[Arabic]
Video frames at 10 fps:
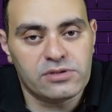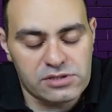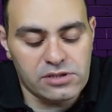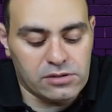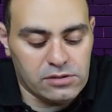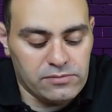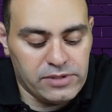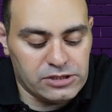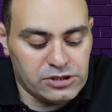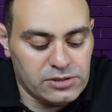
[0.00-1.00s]
صيانه
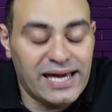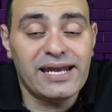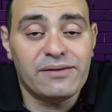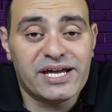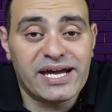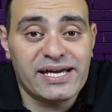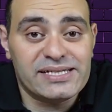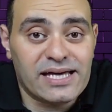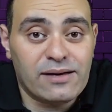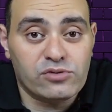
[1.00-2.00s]
ماشي هل الامريكان
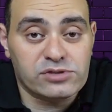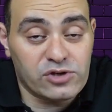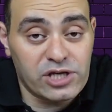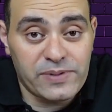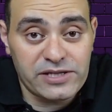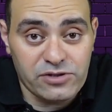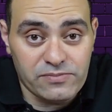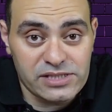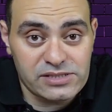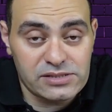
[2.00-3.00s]
هيسحبوا صواريخ
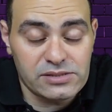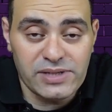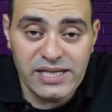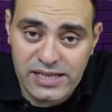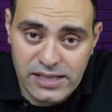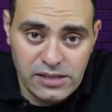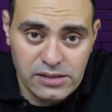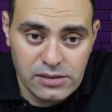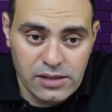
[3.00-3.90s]
باتريوت بس من الخليج